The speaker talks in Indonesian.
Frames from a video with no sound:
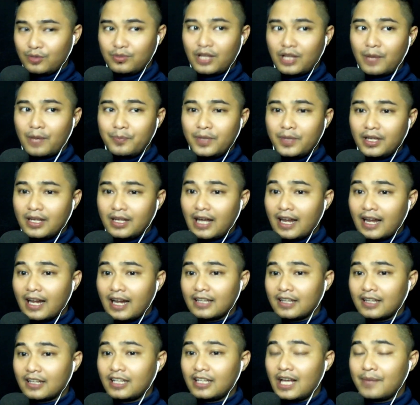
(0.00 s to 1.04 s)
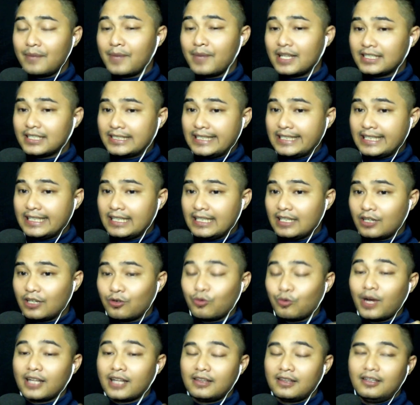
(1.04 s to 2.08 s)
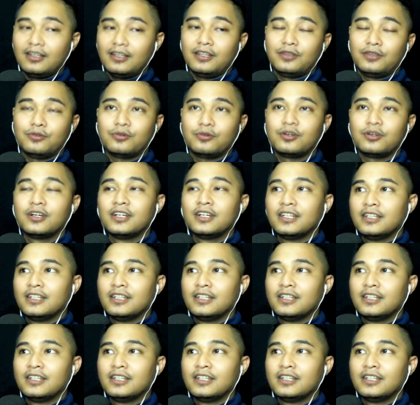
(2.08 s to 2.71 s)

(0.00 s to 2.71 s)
tapi karakternya masih kuat gitu